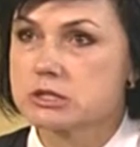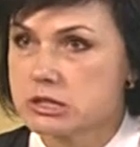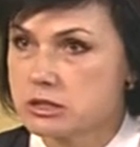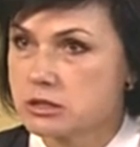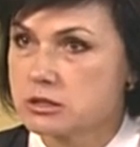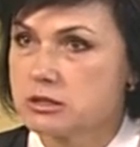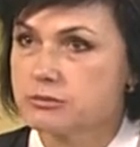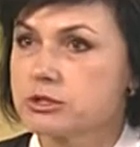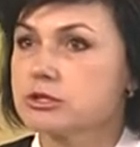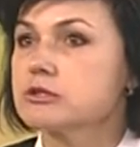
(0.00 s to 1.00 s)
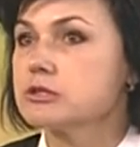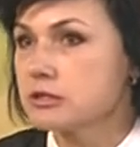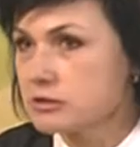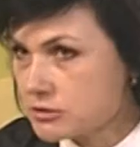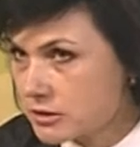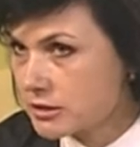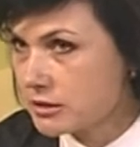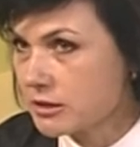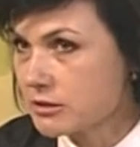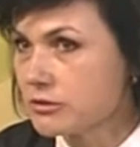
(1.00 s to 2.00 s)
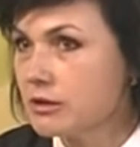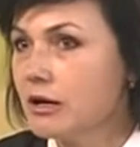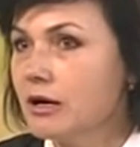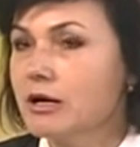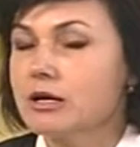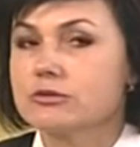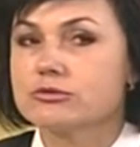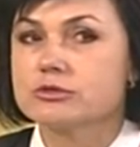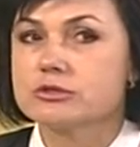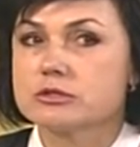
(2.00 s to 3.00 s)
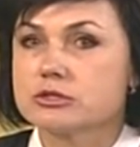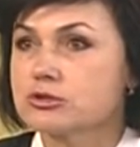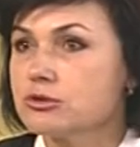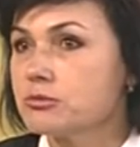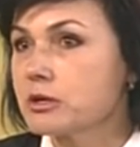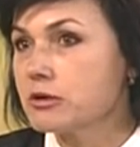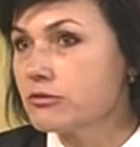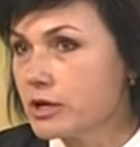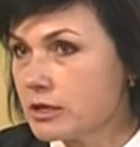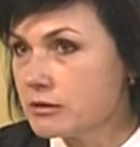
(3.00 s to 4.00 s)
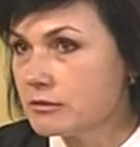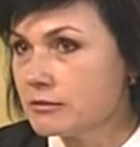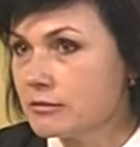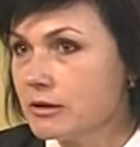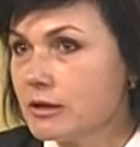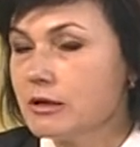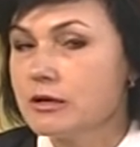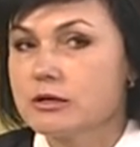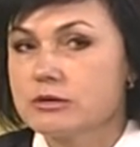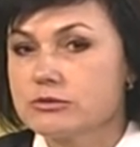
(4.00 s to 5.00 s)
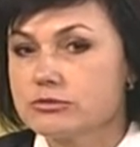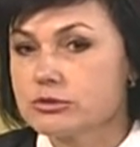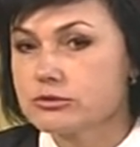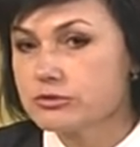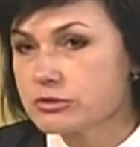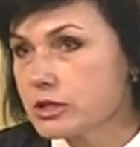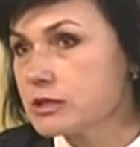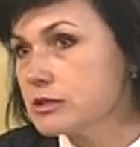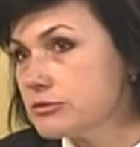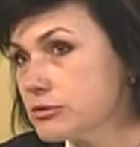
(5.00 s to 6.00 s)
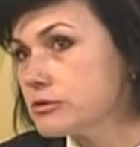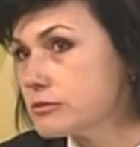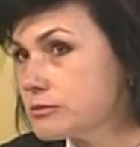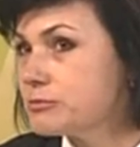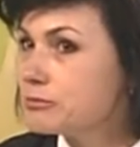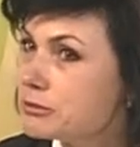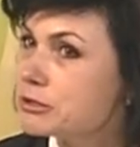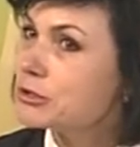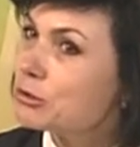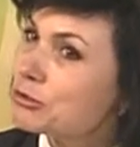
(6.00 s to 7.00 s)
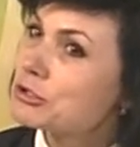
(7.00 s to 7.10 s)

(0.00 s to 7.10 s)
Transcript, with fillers: Одессы, приезжают, естественно, с Николаева. Вот ждем киевлян. Вот, вот как-то вот Приятно, что уже